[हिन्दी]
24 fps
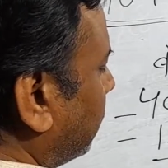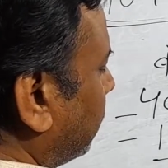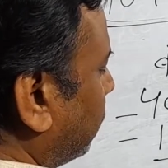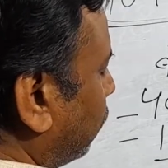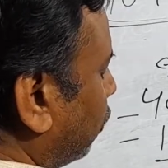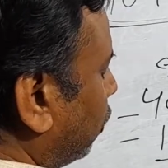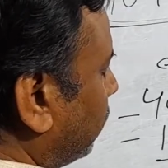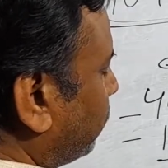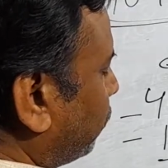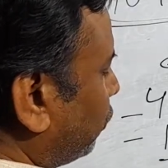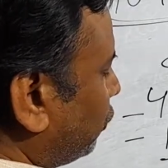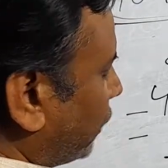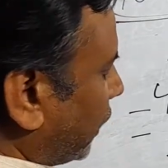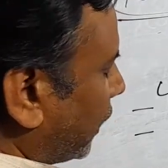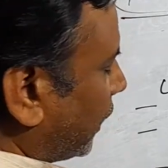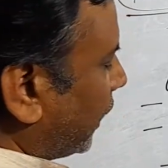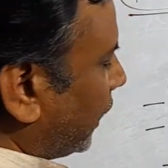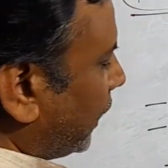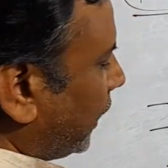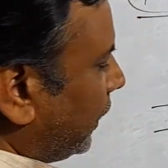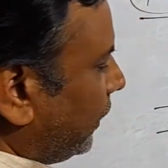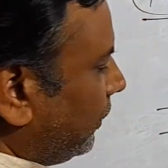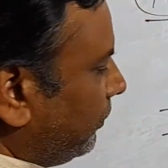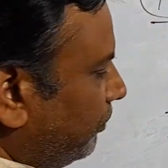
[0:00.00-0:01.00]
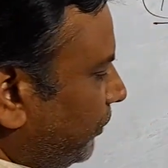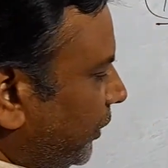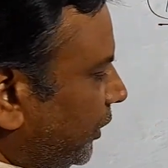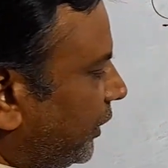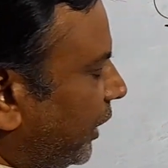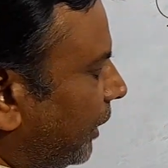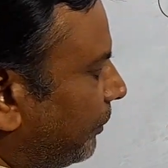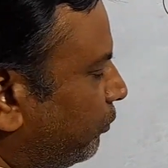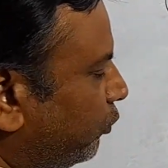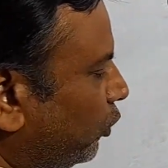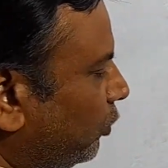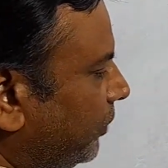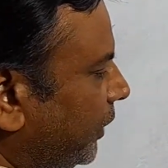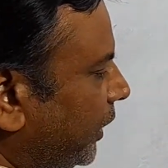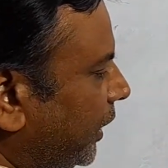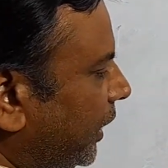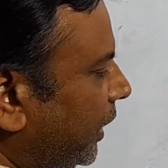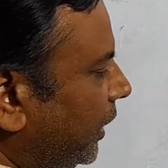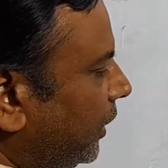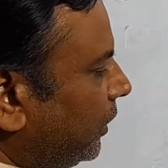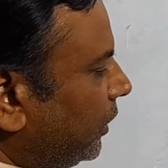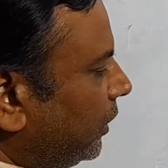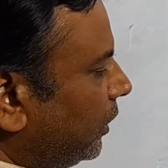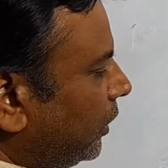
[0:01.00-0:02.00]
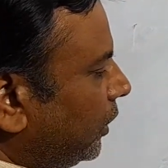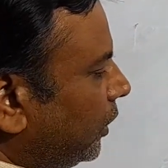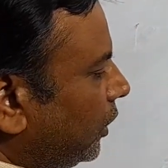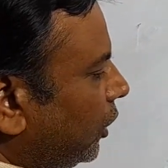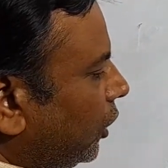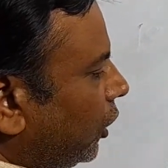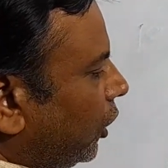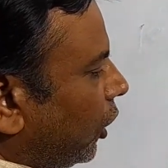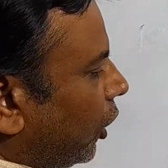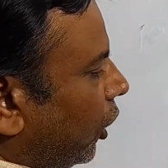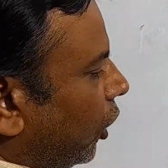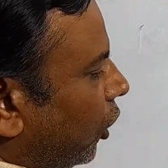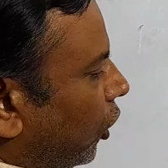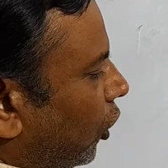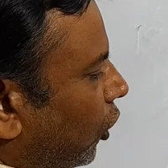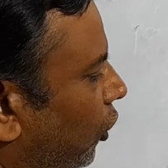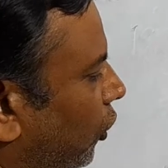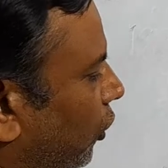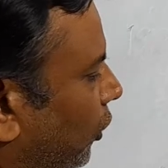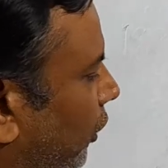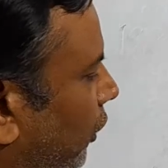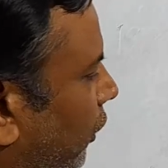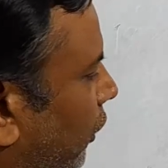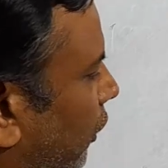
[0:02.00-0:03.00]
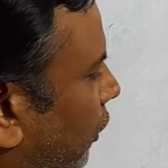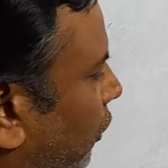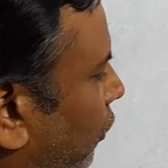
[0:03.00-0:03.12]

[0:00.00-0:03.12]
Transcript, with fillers: बोलपुर जगह है मिदनापुर में है और